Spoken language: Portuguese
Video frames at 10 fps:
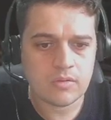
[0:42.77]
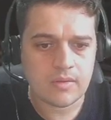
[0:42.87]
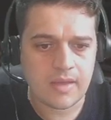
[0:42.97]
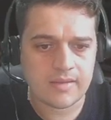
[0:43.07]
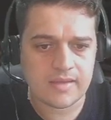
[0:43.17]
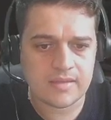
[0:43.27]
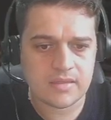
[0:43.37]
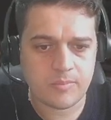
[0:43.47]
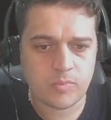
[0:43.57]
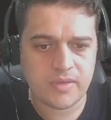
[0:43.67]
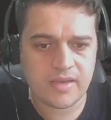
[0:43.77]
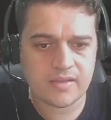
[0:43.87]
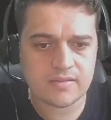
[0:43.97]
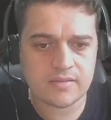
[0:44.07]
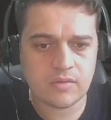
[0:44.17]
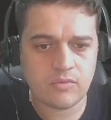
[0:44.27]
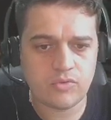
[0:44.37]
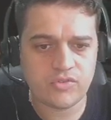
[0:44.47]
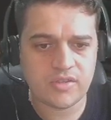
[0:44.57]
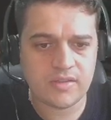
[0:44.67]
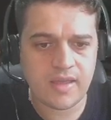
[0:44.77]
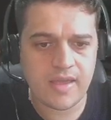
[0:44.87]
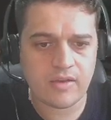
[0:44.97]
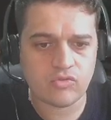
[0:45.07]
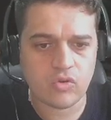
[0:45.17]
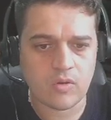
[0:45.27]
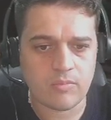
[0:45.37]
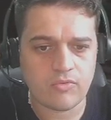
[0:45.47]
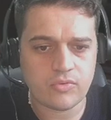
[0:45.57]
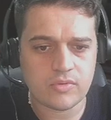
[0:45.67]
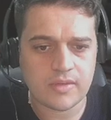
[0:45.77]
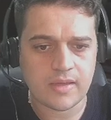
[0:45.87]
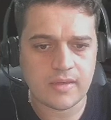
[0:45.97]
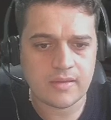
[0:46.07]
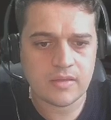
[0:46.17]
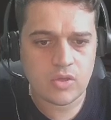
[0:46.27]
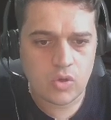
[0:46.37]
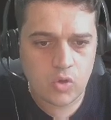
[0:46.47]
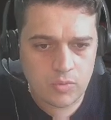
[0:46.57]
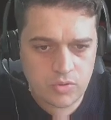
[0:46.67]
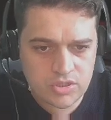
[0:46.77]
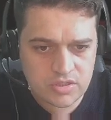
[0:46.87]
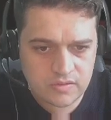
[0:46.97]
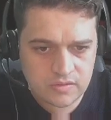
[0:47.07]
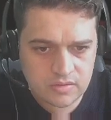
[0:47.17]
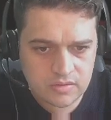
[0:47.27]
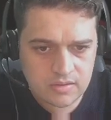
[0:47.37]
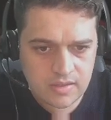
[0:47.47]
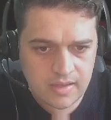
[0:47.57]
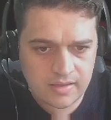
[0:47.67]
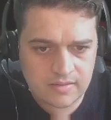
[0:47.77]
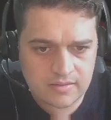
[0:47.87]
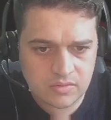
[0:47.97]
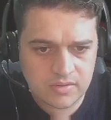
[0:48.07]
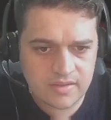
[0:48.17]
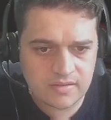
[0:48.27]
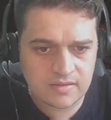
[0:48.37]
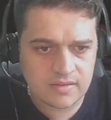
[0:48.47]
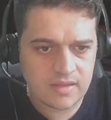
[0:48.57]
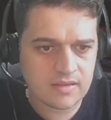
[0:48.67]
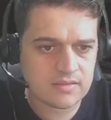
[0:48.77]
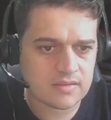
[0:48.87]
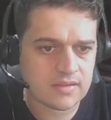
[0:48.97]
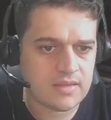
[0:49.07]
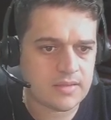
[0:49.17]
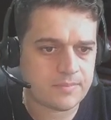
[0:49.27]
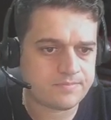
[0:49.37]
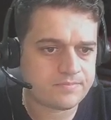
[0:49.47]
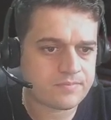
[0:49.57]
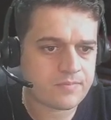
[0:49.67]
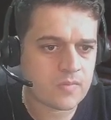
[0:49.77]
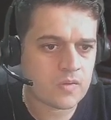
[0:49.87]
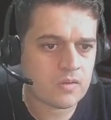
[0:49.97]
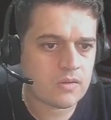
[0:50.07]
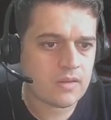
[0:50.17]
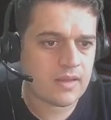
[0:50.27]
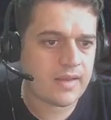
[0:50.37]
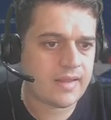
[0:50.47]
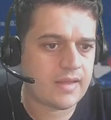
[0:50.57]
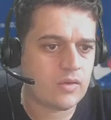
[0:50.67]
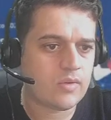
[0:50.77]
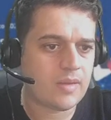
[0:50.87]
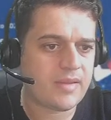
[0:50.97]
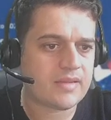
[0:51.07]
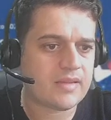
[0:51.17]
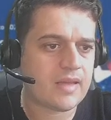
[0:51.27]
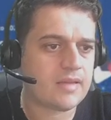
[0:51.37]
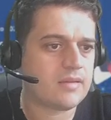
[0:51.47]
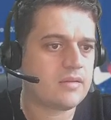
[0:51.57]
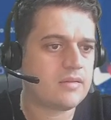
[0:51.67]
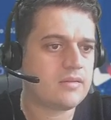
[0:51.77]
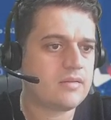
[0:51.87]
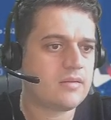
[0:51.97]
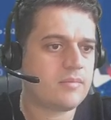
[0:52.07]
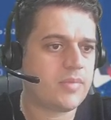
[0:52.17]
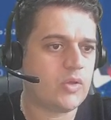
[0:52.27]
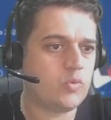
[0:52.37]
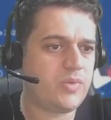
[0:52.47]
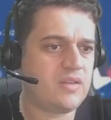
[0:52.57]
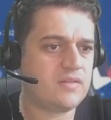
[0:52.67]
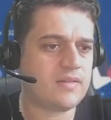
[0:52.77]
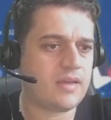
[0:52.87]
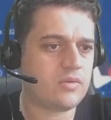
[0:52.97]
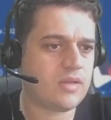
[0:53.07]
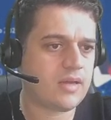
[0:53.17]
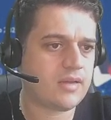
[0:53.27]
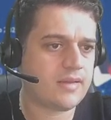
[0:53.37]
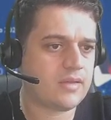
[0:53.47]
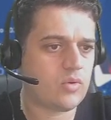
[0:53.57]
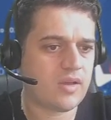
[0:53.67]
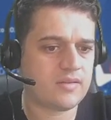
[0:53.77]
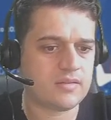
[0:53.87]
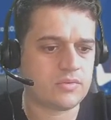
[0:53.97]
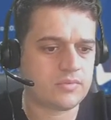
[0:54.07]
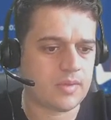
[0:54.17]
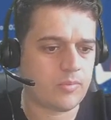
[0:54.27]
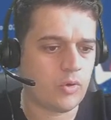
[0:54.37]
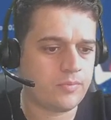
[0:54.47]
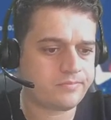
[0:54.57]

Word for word: a data da publicação e os critérios, óbvio, tá? Como eu disse, a questão da residência aqui, ela é regulamentada pelo Ministério da, da Educação, tá bom?